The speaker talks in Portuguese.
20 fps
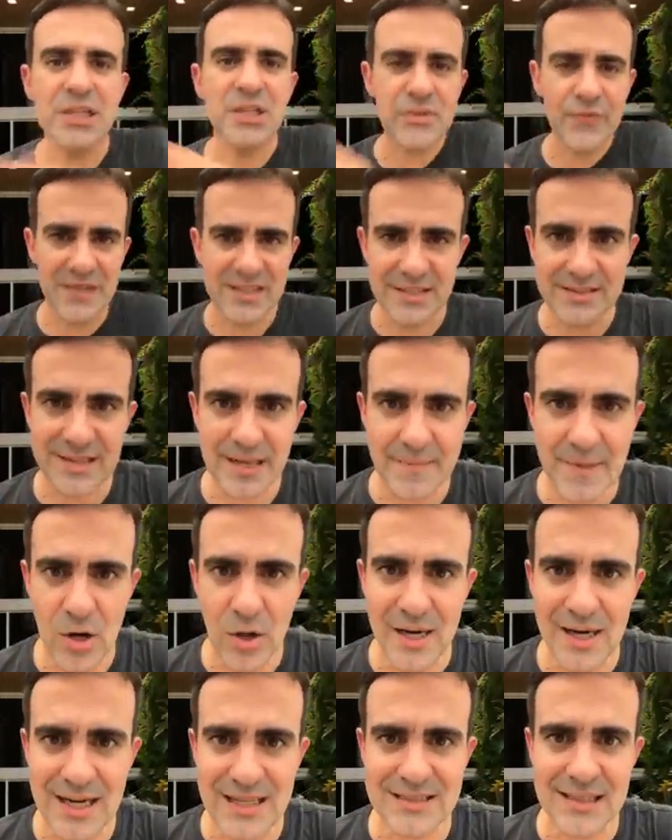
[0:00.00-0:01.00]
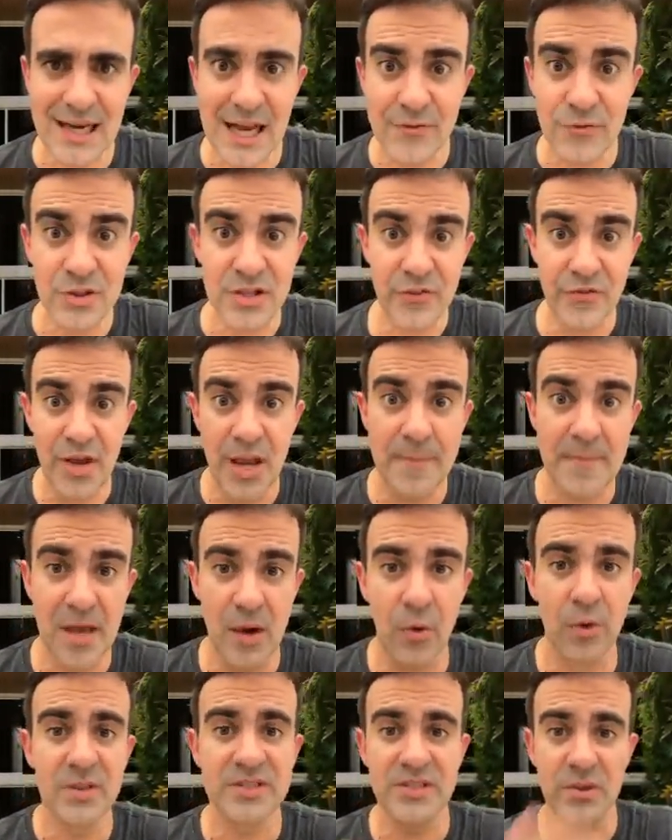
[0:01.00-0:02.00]
que fazer sair melhor a cada live, é um dever
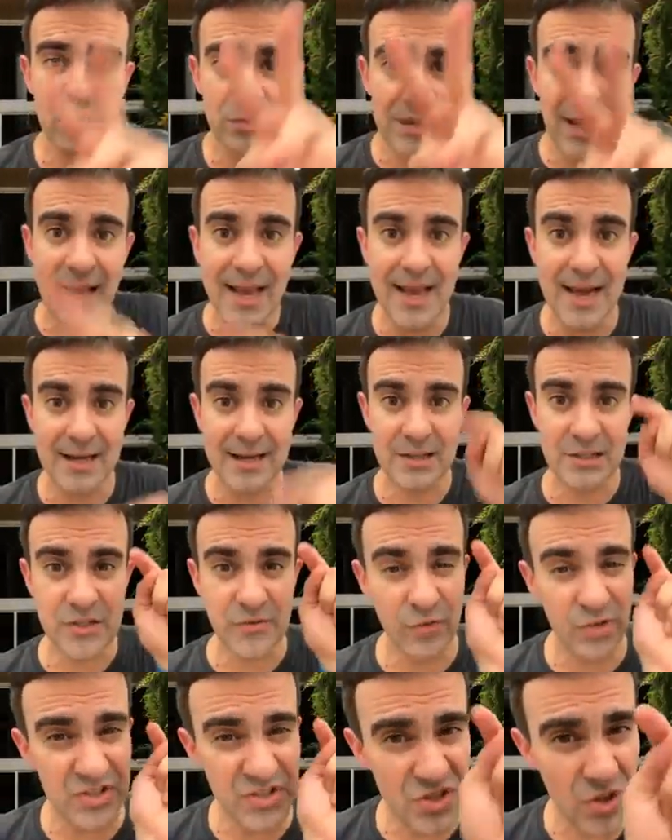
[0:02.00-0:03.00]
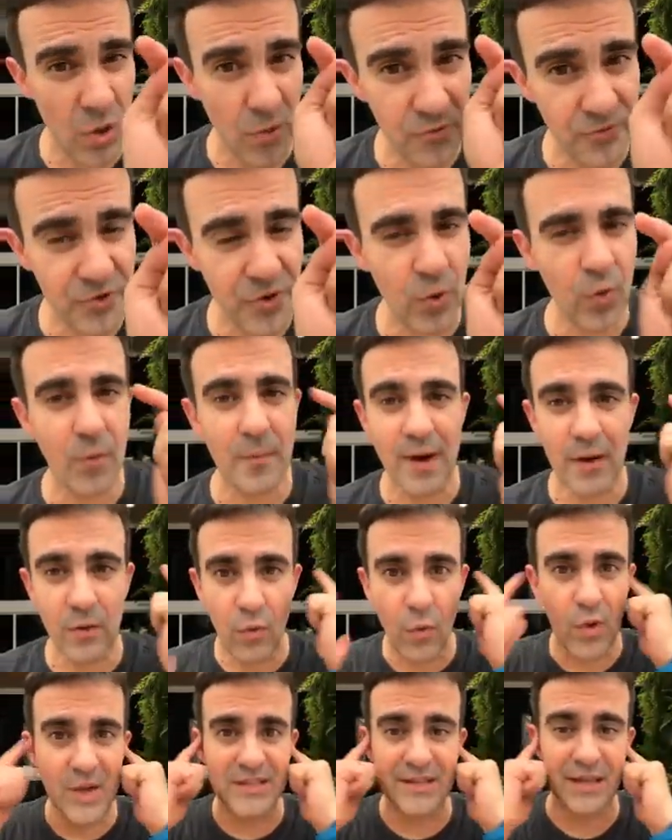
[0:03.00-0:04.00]
meu. Segunda regra, se você ouvir alguma
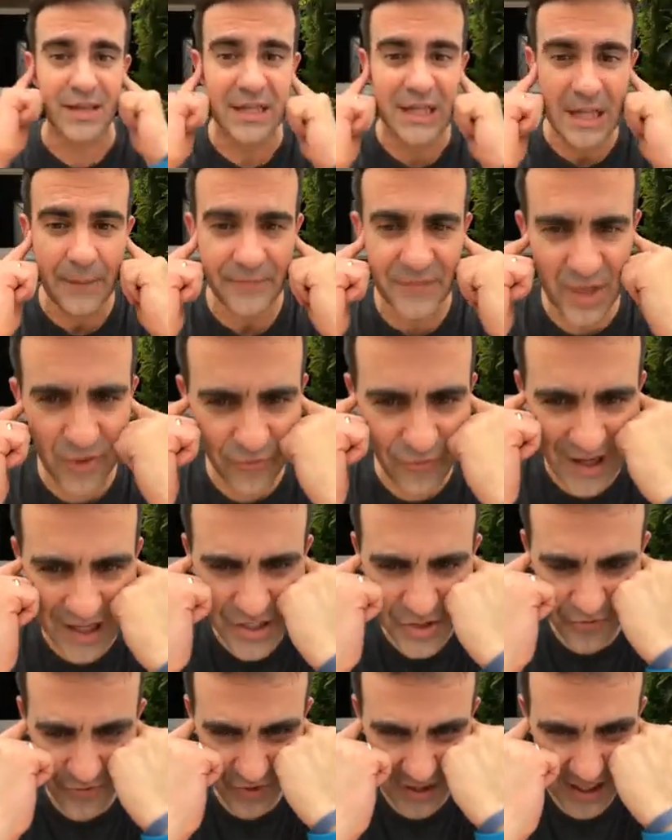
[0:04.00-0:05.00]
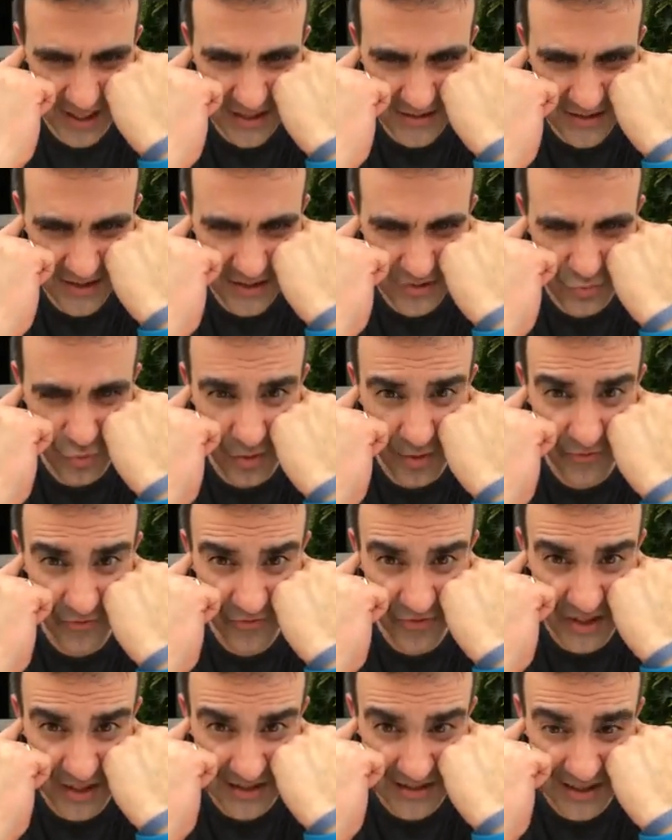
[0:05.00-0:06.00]
coisa que faz diferença na tua
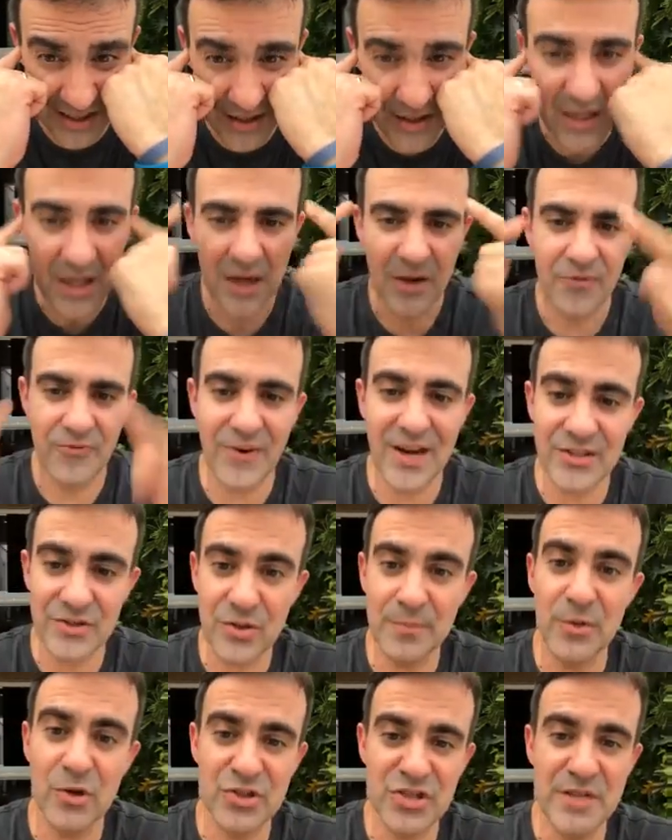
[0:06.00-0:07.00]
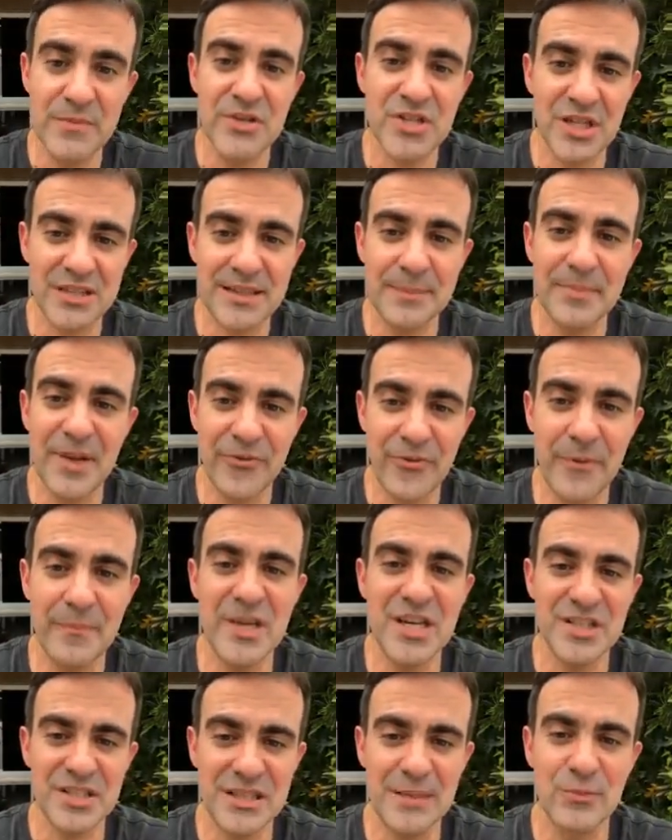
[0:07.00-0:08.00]
vida, faz que o meu time já tá, minha
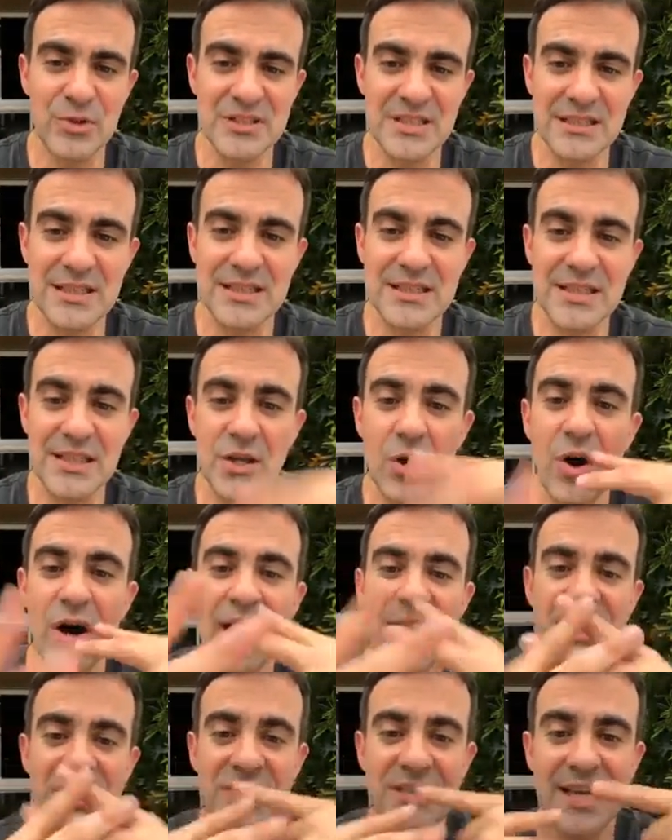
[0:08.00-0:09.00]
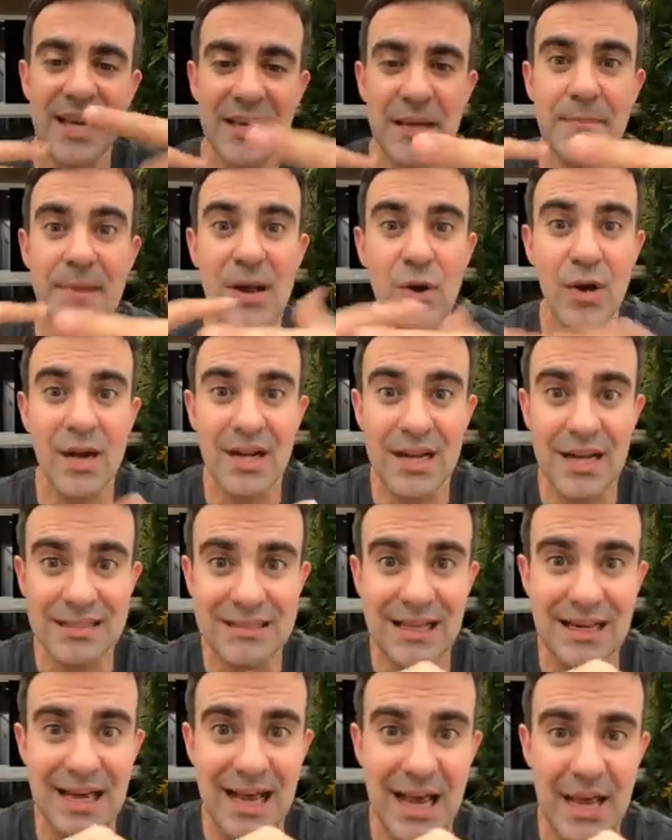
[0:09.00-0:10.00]
família já tá botando aqui, ó, hashtag melhor a
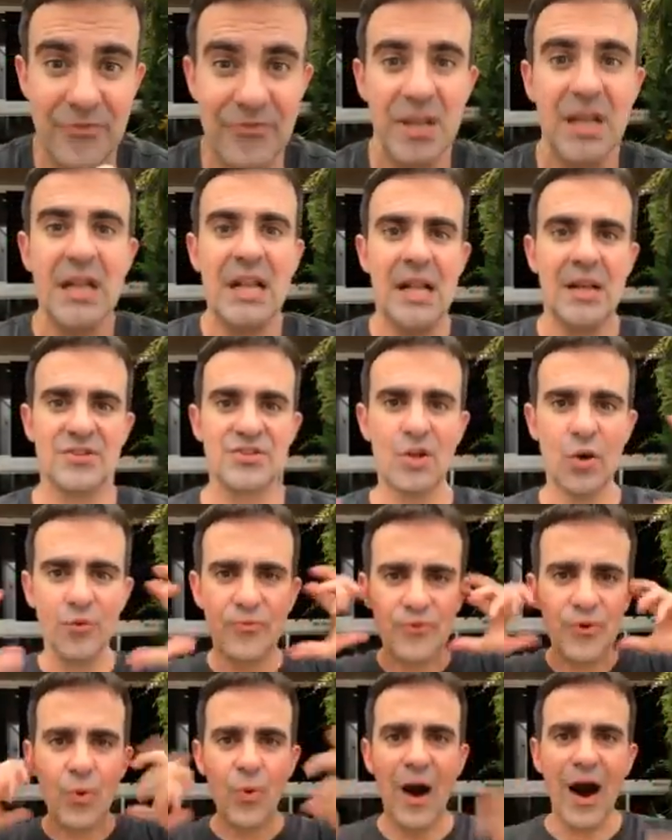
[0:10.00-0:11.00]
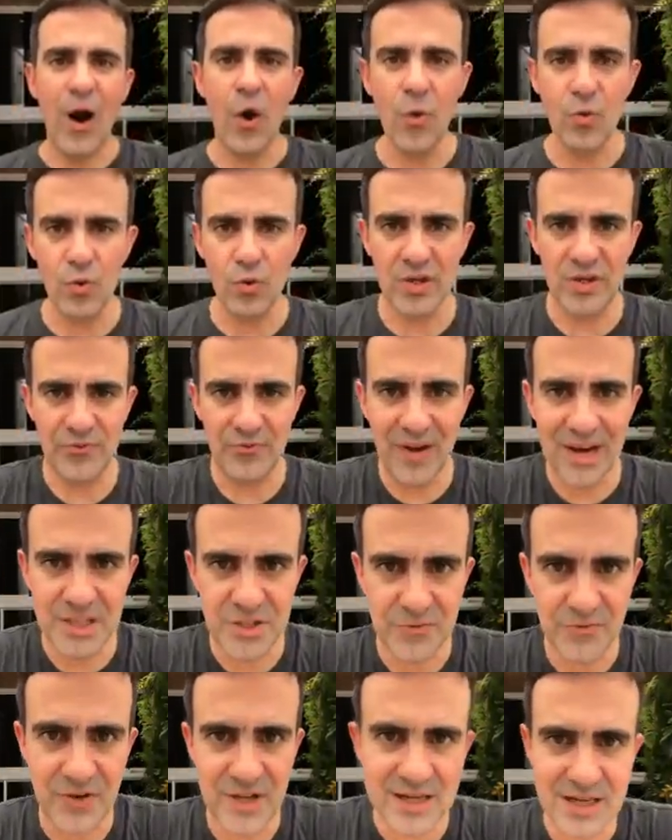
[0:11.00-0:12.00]
cada live. Se ouviu algo que faz
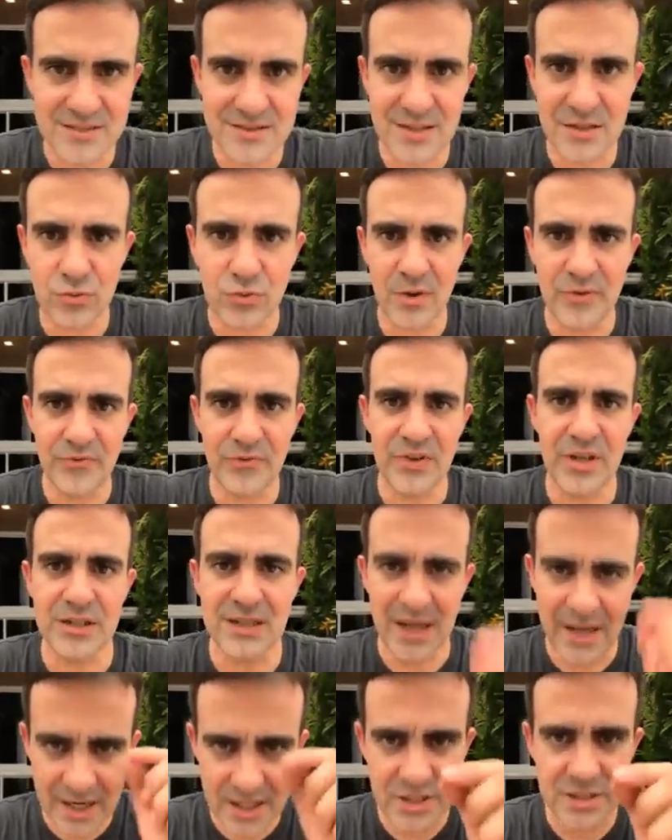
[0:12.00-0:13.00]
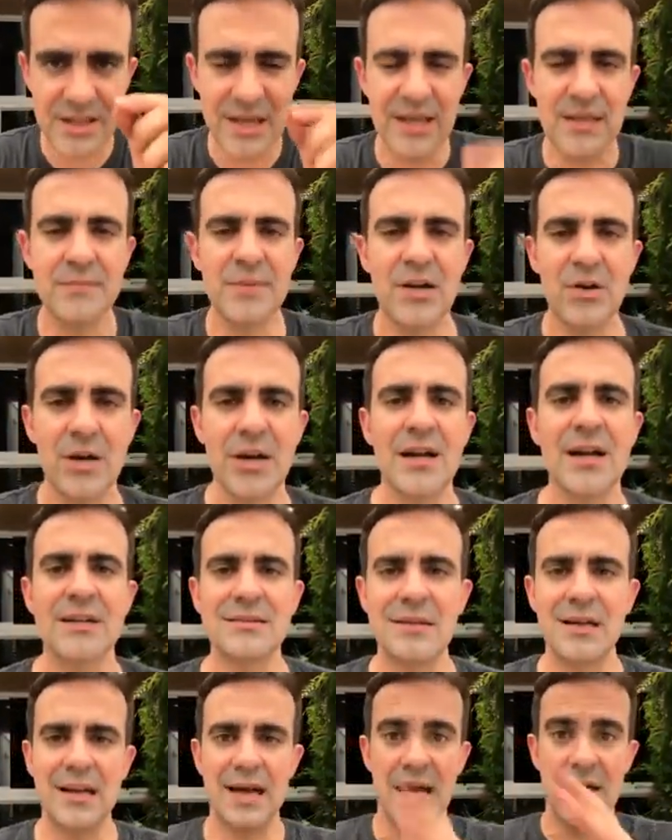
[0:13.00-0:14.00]
diferença na tua vida, hashtag melhor a
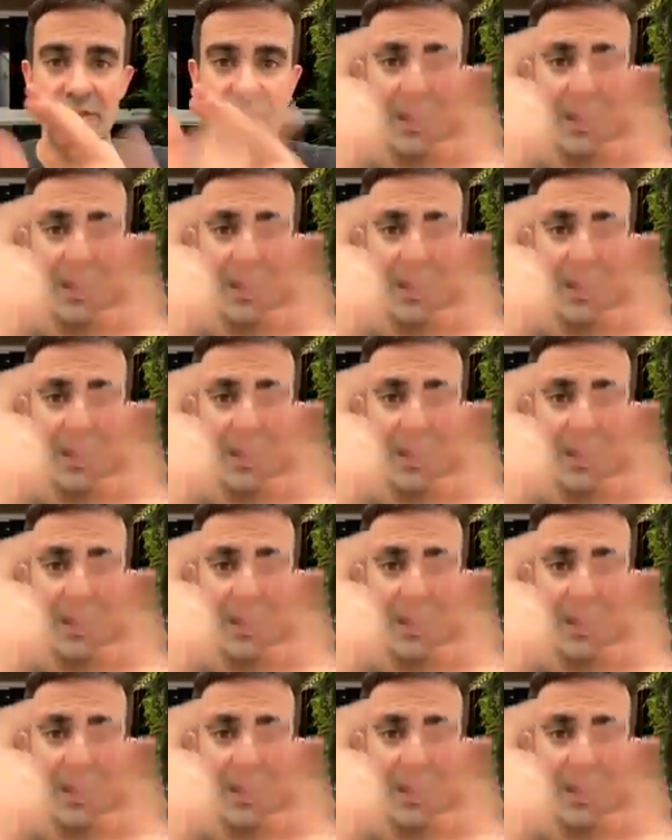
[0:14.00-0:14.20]
cada live.